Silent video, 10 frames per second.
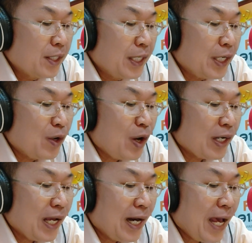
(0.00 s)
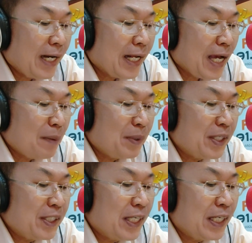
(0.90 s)
ชินกรแกล่านนะครับหรือ
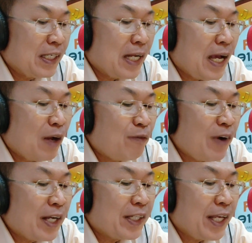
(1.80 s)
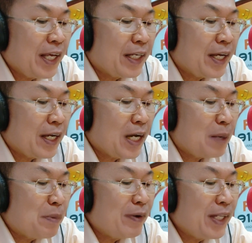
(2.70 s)
ชินนะฮะฝ้ายเทศนะเกิด
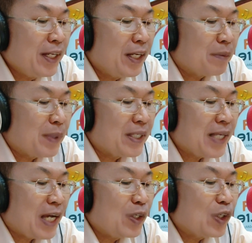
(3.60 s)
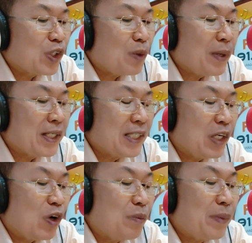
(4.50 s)
เมื่อวันที่ 1 เมษายน
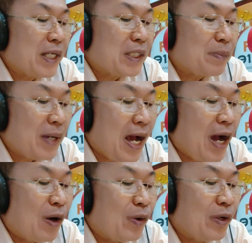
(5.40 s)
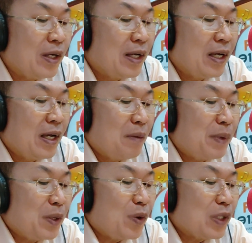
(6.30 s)
2489
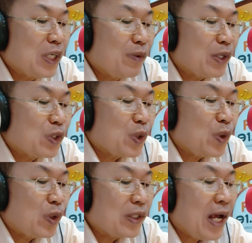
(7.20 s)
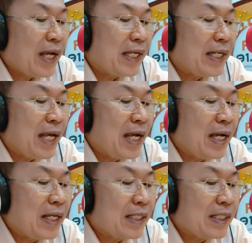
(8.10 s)
เป็นคนจังหวัดสุโขทัยนะฮะ
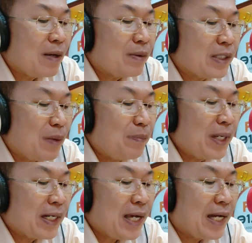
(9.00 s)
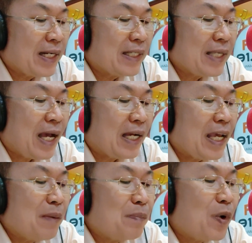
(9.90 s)
สำเร็จการศึกษา
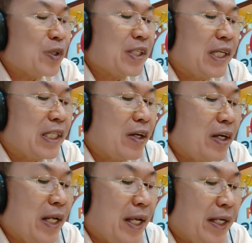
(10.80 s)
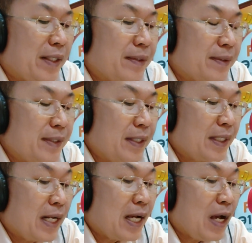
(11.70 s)
แค่ป .4 เท่านั้นเอง
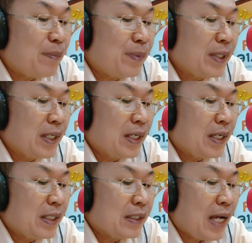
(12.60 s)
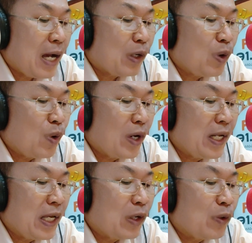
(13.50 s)
นะครับจากโรง
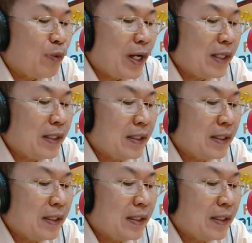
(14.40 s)
เรียนวัด